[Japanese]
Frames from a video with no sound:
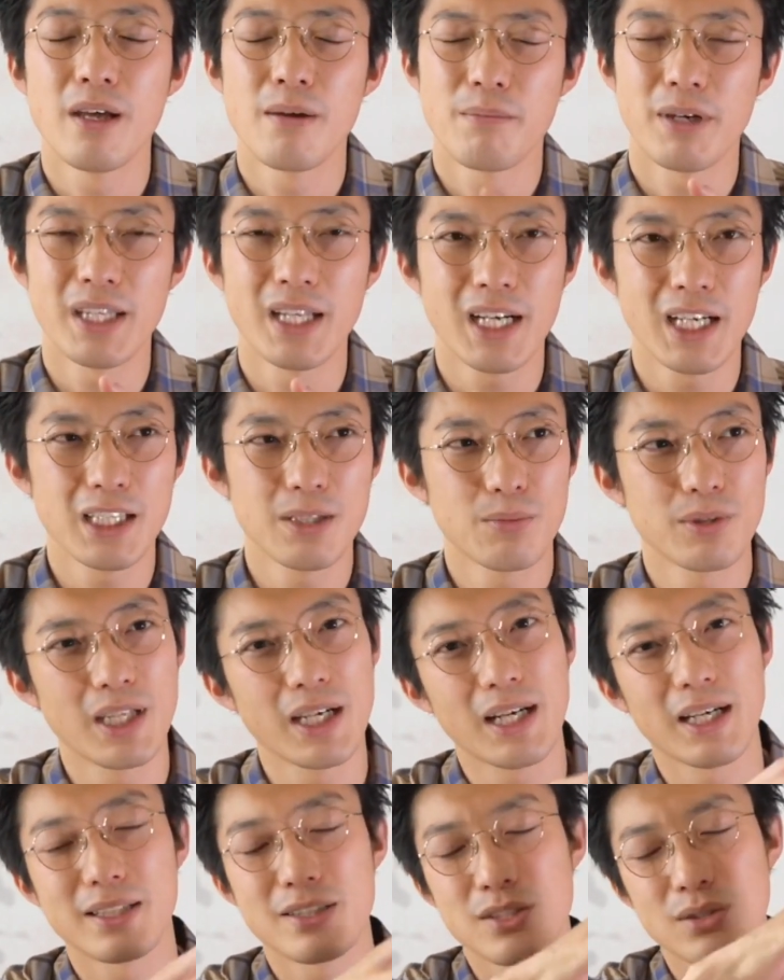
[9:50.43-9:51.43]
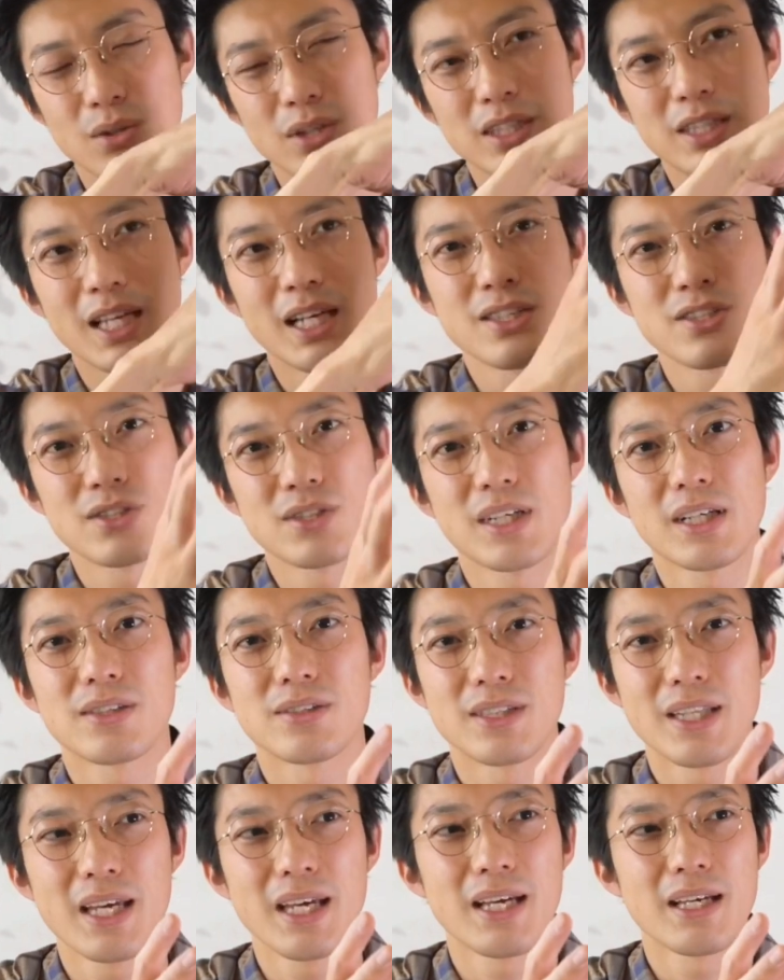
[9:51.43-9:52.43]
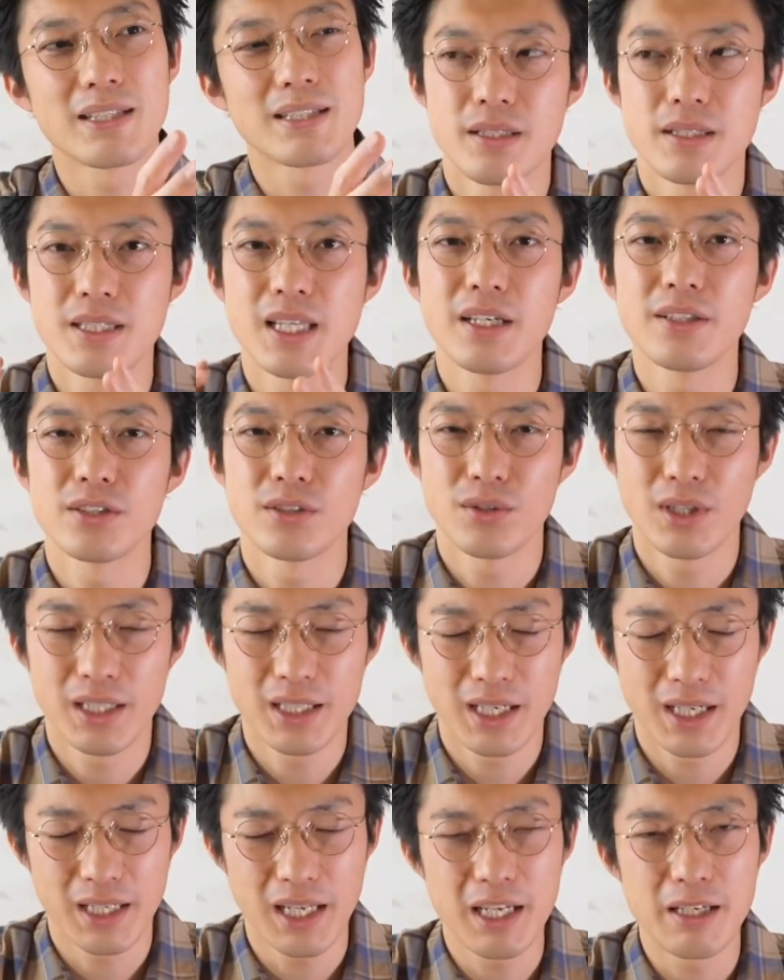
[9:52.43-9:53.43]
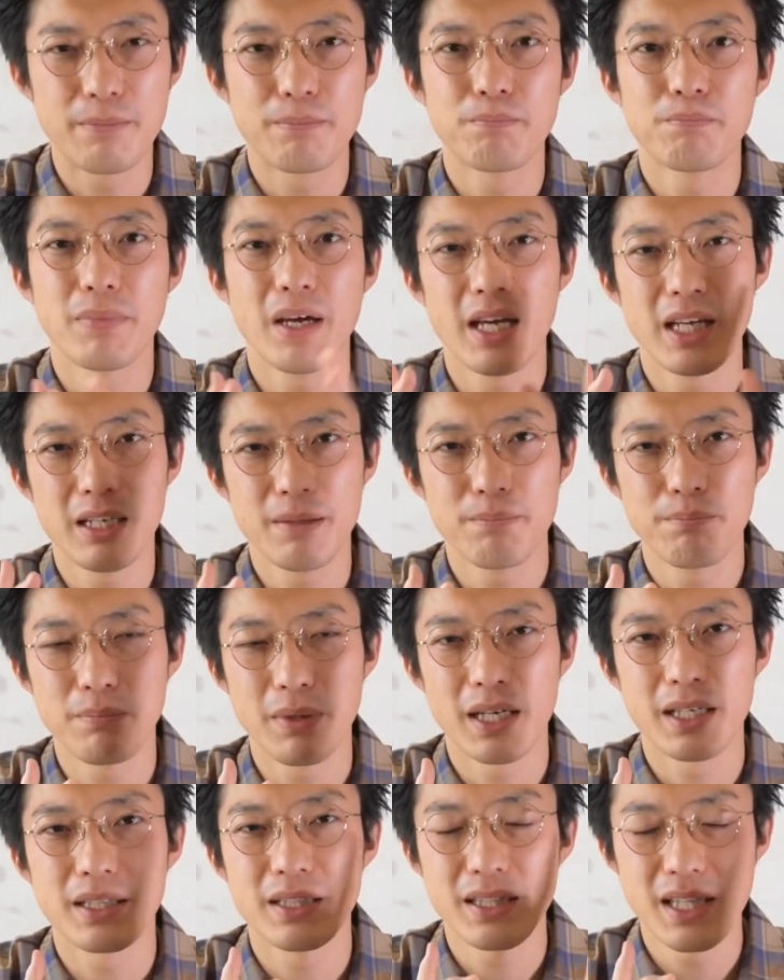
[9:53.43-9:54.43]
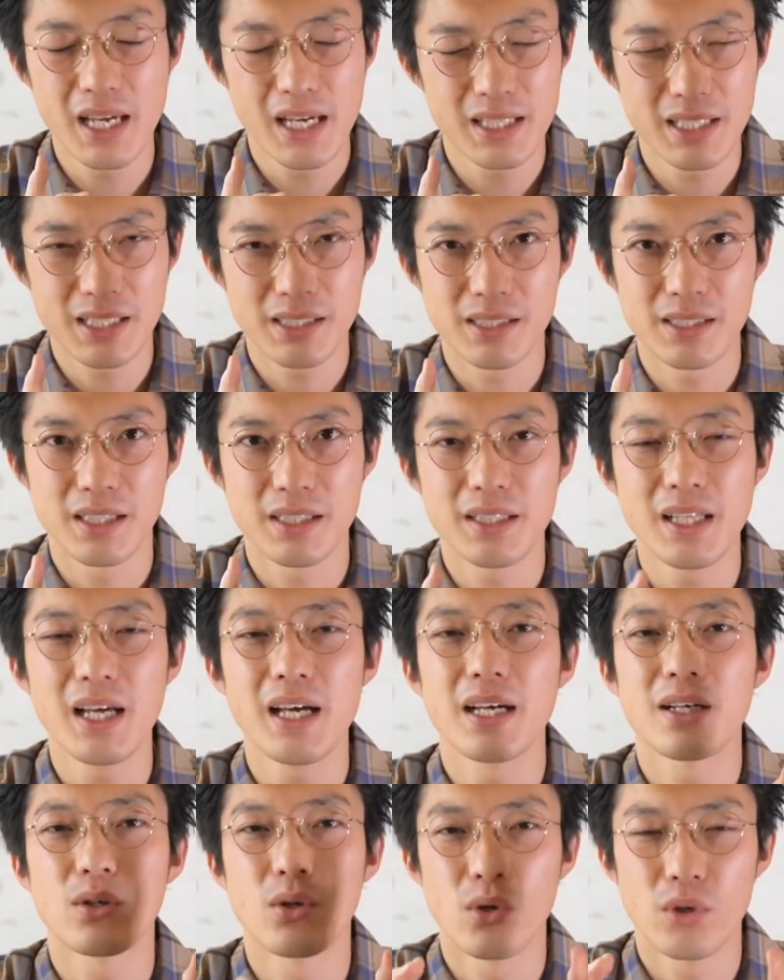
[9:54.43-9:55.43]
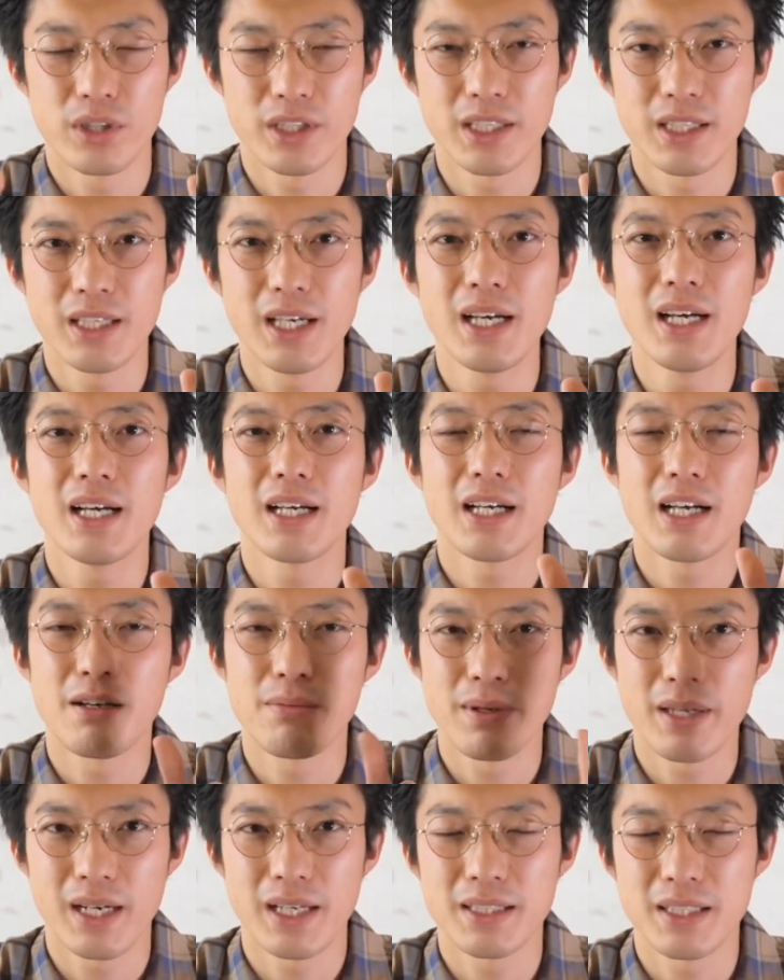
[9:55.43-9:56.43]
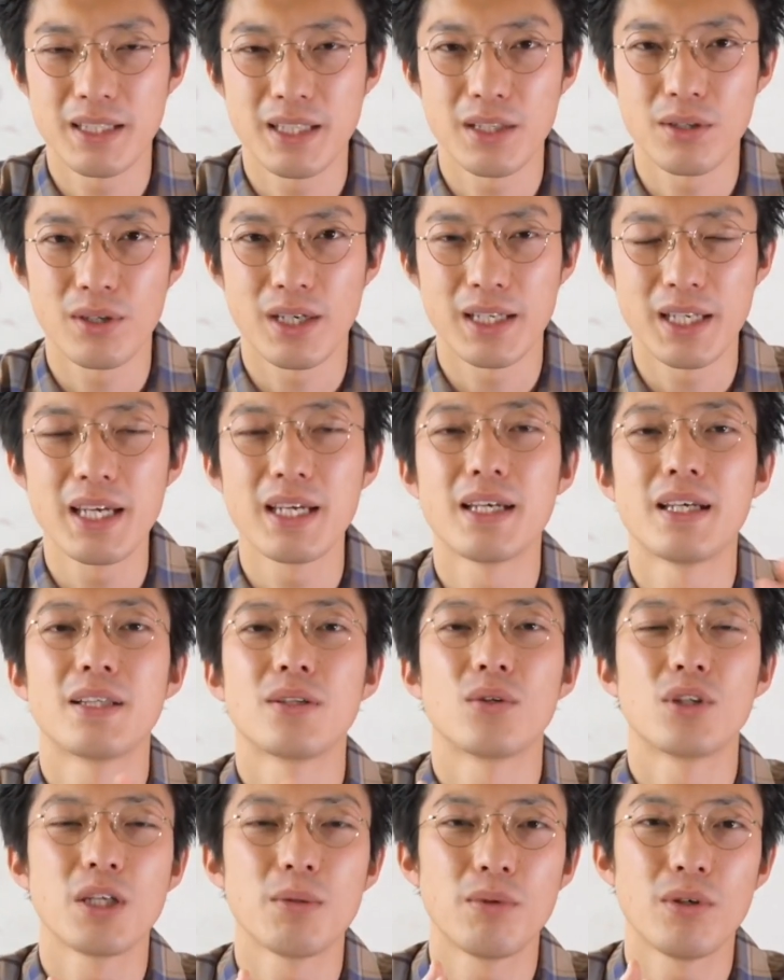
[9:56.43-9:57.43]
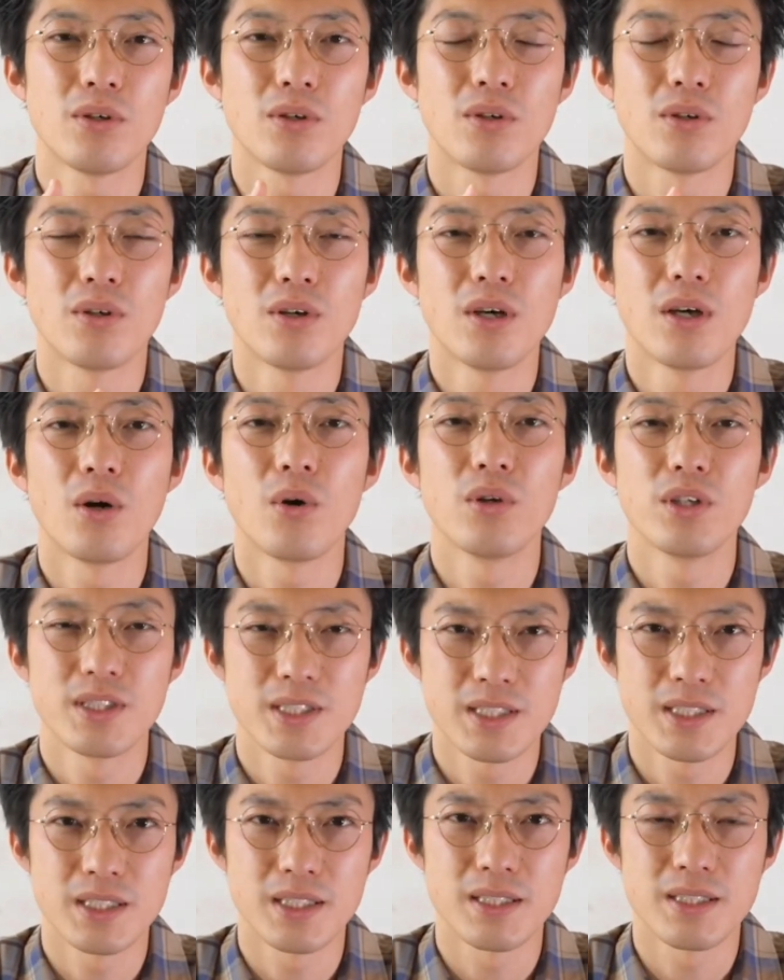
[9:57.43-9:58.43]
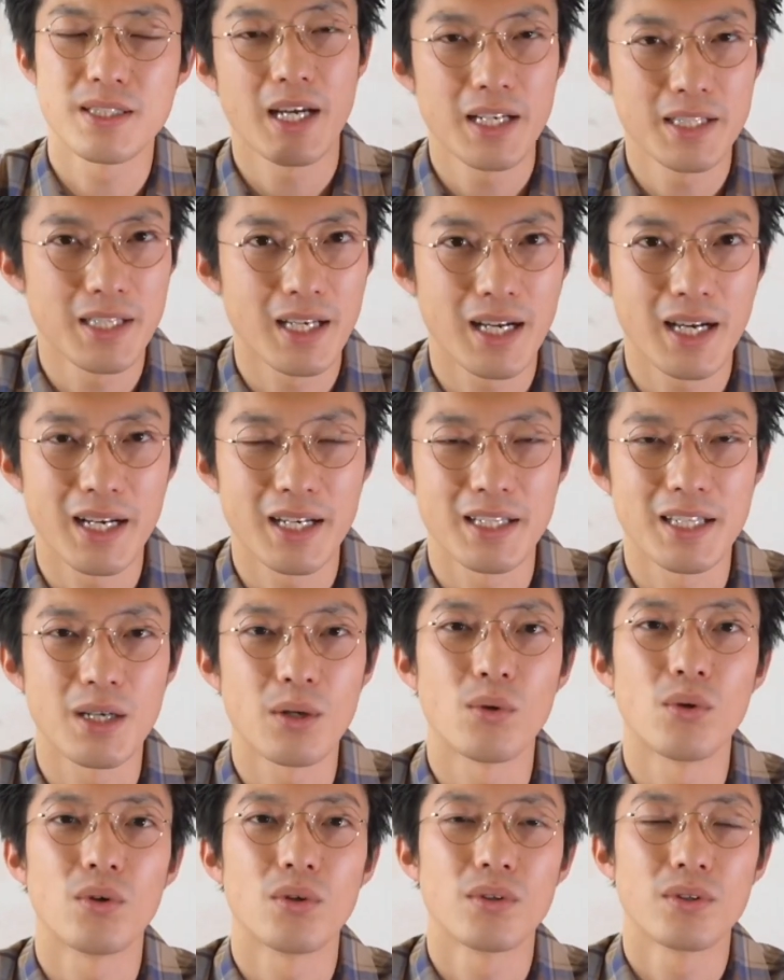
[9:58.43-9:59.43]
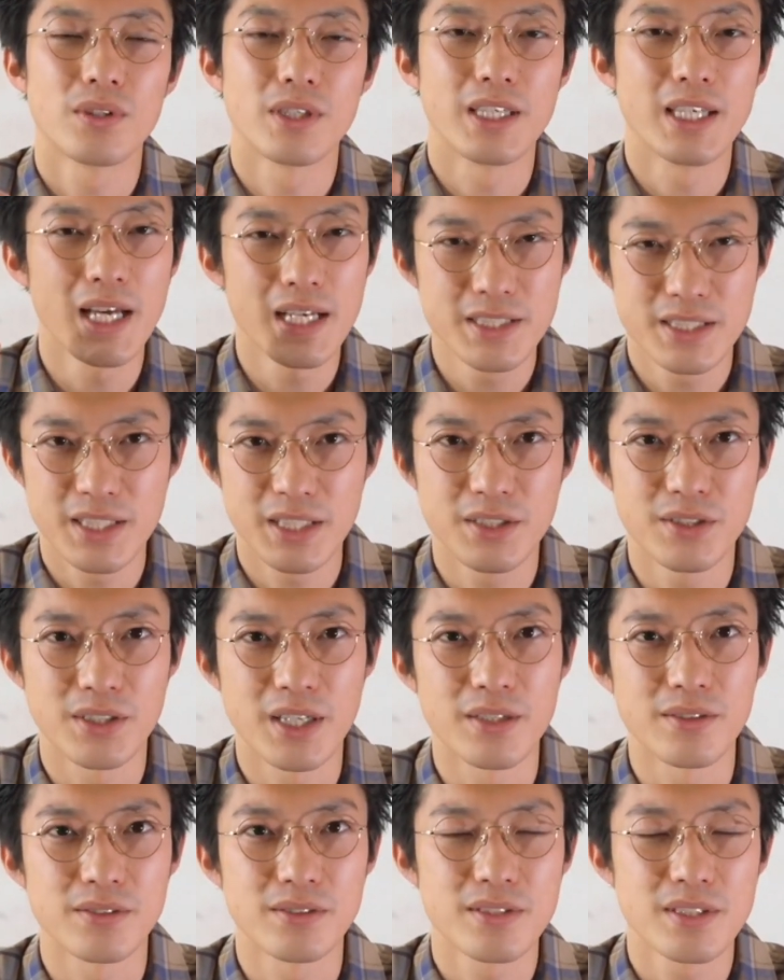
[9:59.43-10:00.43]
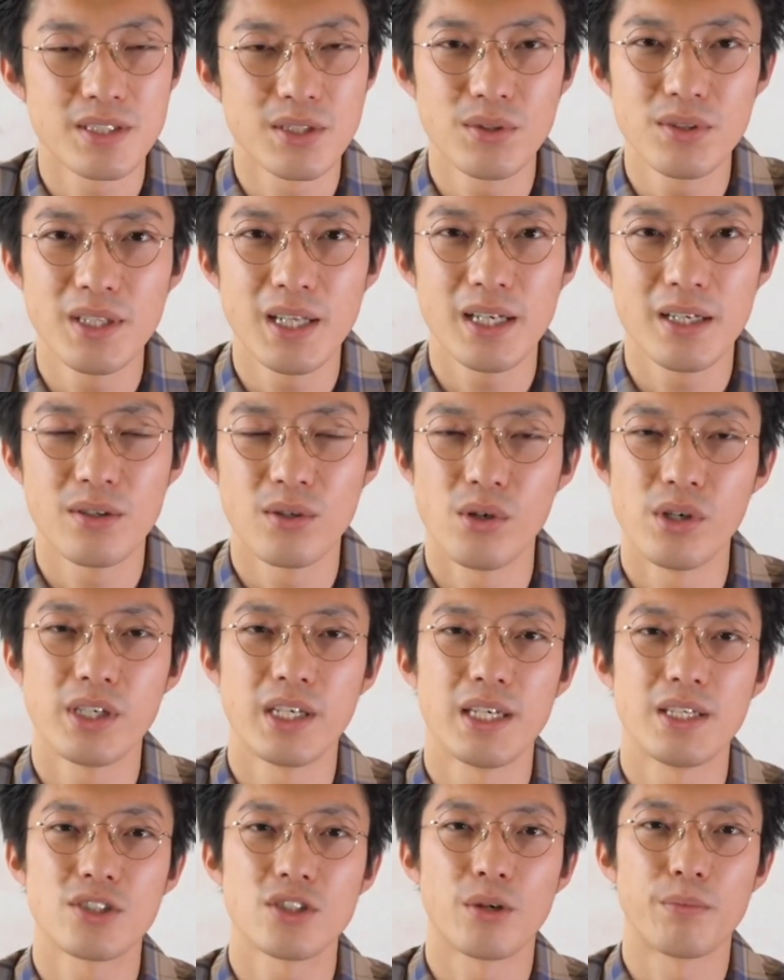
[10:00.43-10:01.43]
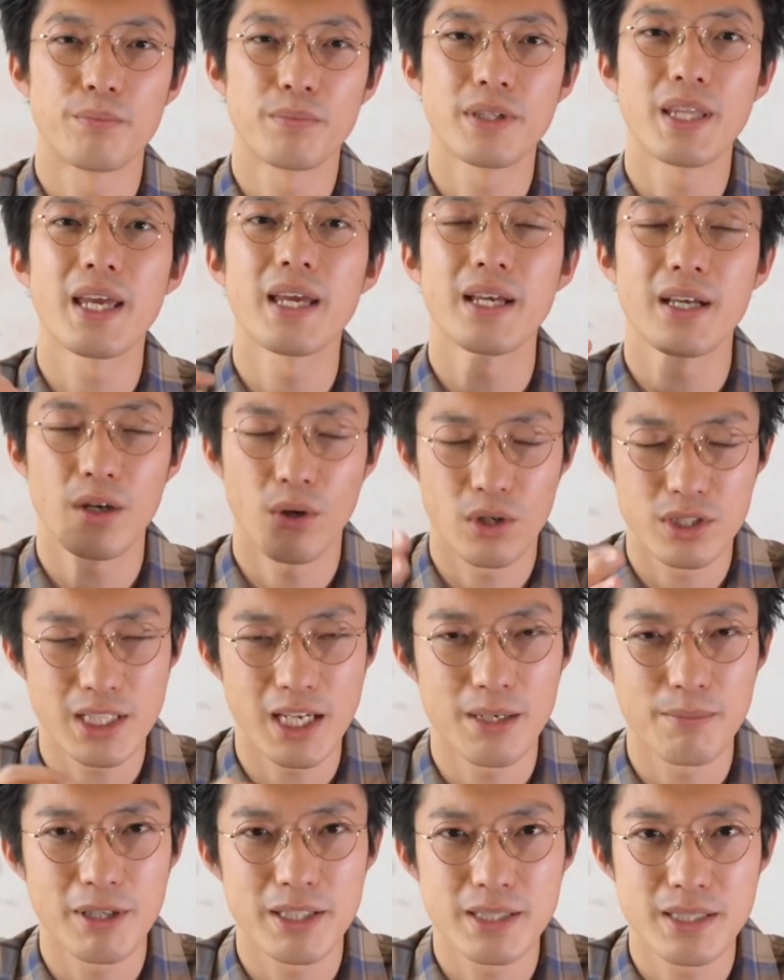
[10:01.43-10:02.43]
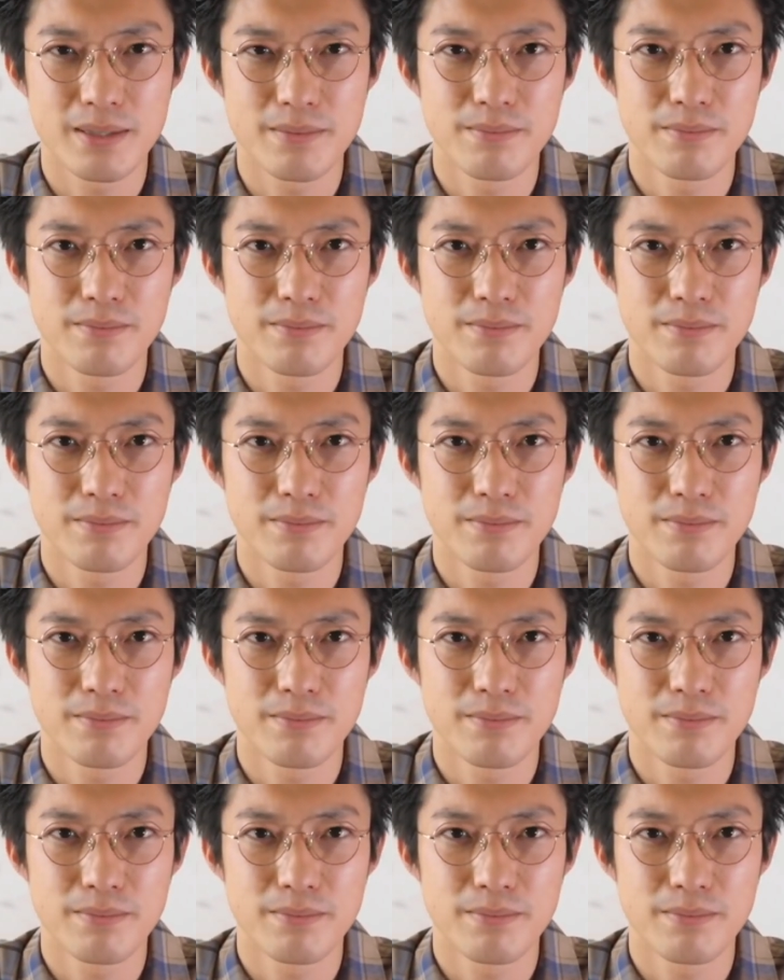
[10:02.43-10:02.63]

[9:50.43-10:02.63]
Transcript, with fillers: まあ、中でもなんかすごいナチュラルでスタッフの方がねいっぱいいっぱい丁寧に入れたコーヒーやカフェラテなどがねとても美味しい疲れた体を癒してくれるそんなコーヒーショップでございます。